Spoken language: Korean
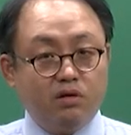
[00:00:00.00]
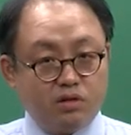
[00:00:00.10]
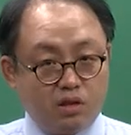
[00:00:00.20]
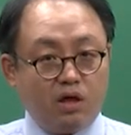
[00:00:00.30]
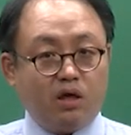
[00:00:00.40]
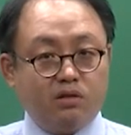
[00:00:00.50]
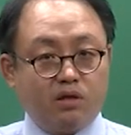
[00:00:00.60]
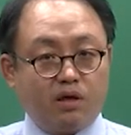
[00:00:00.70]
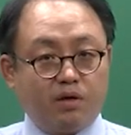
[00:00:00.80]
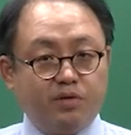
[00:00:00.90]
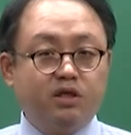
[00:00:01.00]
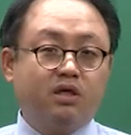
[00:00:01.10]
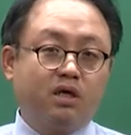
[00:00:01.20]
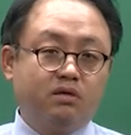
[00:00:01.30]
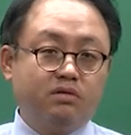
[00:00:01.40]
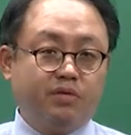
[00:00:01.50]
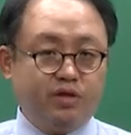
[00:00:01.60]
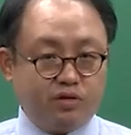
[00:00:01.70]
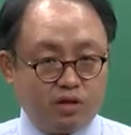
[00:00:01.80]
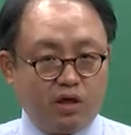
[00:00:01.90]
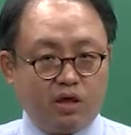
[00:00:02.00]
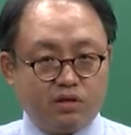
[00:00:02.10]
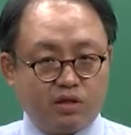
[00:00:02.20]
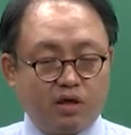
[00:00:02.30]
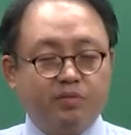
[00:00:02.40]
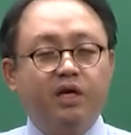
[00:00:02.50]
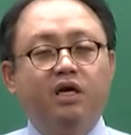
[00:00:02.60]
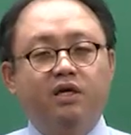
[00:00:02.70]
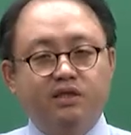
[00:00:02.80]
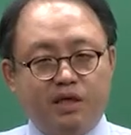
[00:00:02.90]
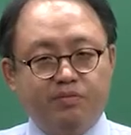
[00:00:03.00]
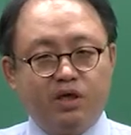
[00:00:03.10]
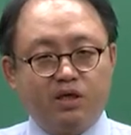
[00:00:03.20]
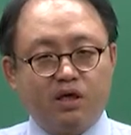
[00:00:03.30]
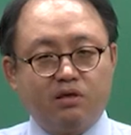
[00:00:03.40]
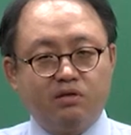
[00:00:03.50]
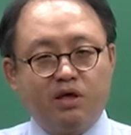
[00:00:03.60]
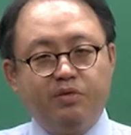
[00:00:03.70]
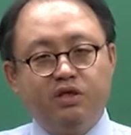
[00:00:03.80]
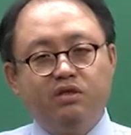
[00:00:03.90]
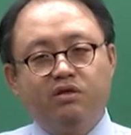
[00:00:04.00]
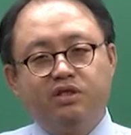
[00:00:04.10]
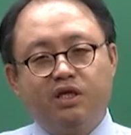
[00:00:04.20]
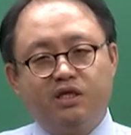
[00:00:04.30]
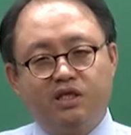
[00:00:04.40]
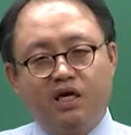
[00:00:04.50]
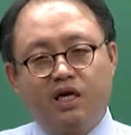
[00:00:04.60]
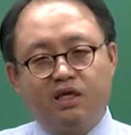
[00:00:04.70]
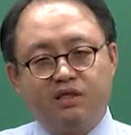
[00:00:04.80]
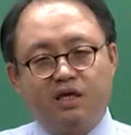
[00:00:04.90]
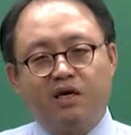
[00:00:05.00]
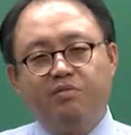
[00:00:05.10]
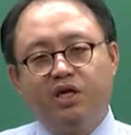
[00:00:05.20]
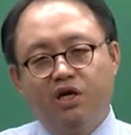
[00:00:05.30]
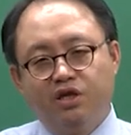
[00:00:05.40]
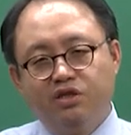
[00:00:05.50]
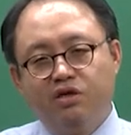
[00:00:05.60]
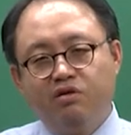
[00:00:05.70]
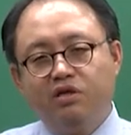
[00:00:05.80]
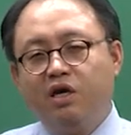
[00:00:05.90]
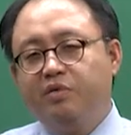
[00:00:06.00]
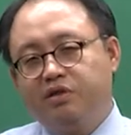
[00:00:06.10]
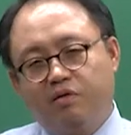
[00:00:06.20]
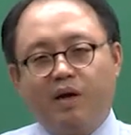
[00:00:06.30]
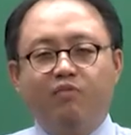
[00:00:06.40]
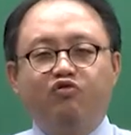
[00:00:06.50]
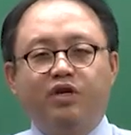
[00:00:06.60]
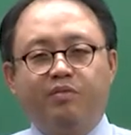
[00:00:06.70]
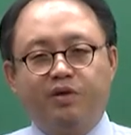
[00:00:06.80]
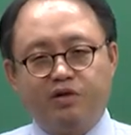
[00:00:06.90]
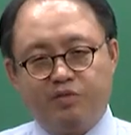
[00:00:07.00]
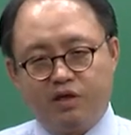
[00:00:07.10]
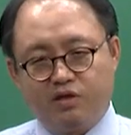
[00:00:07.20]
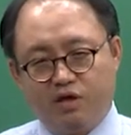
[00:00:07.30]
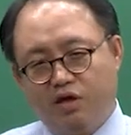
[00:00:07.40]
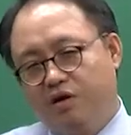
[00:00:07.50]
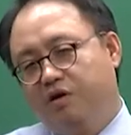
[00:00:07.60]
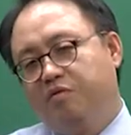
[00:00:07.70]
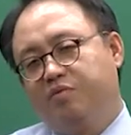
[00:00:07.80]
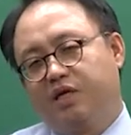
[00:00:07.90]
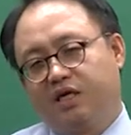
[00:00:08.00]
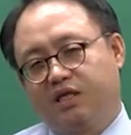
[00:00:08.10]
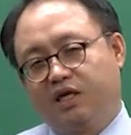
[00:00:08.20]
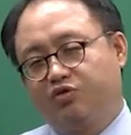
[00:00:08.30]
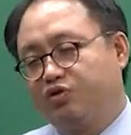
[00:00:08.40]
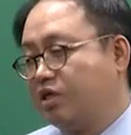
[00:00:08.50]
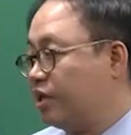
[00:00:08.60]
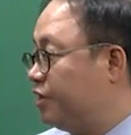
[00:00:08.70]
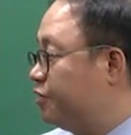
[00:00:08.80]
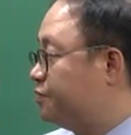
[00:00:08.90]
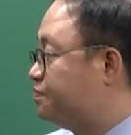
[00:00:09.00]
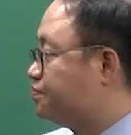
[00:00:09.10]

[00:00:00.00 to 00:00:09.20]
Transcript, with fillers: 제한한 사람, 2단계 끝나면 제한한 사람이, 3단계 끝나면 역시 제한한 사람이 정리하면서 마무리해버리면 은 어필하기 딱 좋잖아요.